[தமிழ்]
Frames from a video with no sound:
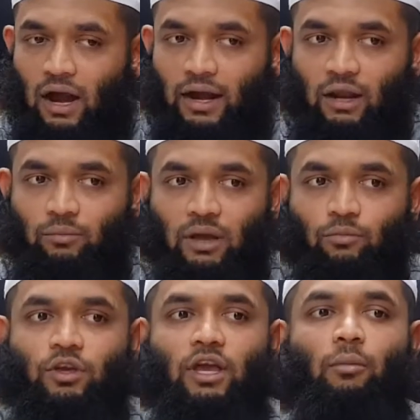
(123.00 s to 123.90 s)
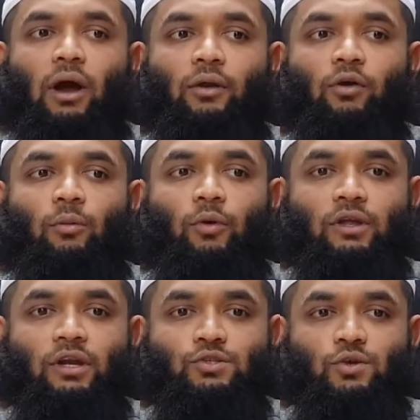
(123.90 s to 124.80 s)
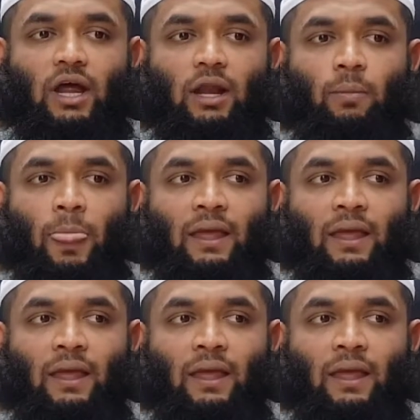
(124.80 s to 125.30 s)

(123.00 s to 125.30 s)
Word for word: ஆடையில் மிக முக்கியமாக நோக்கப்படுவது என்னன்னு சொன்னால்